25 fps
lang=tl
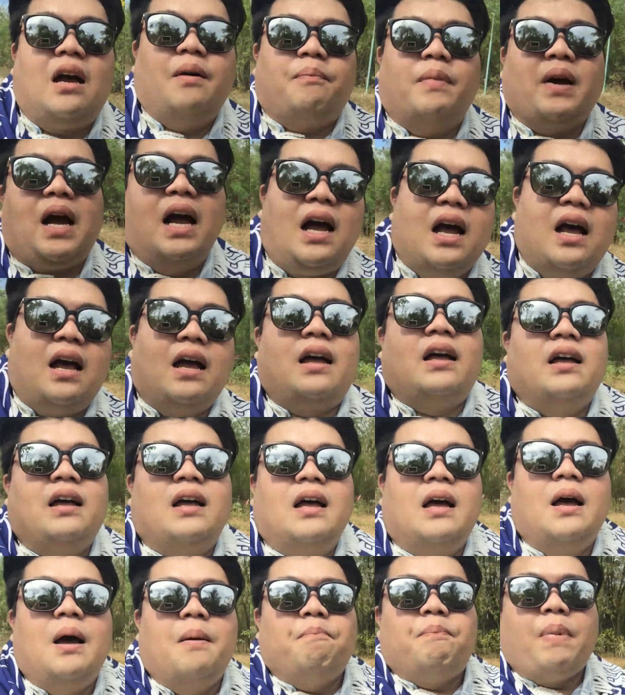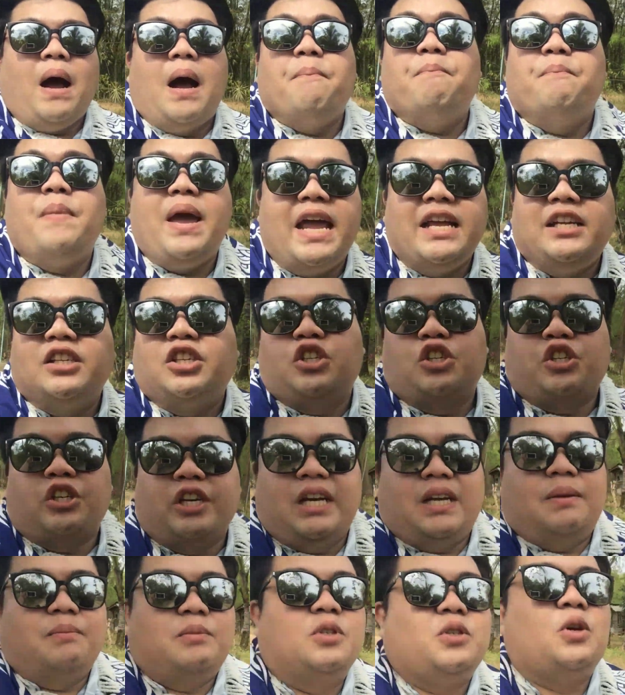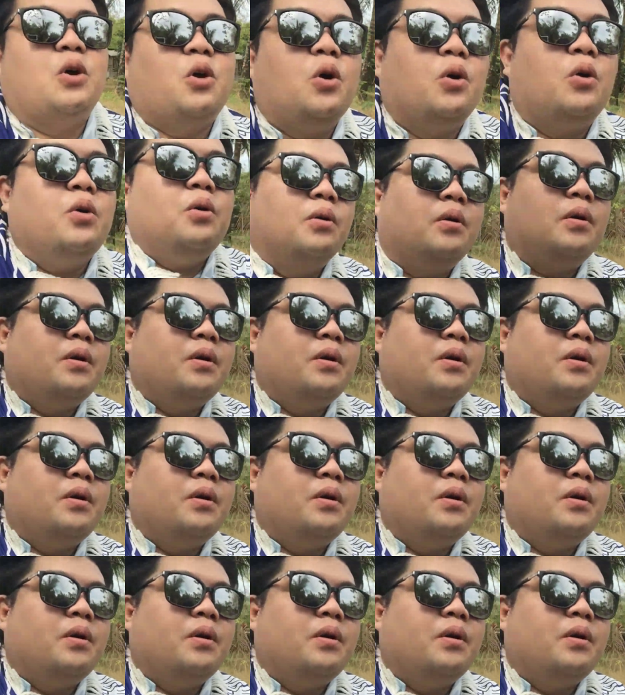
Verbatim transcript: na ang uh, pang stream. So,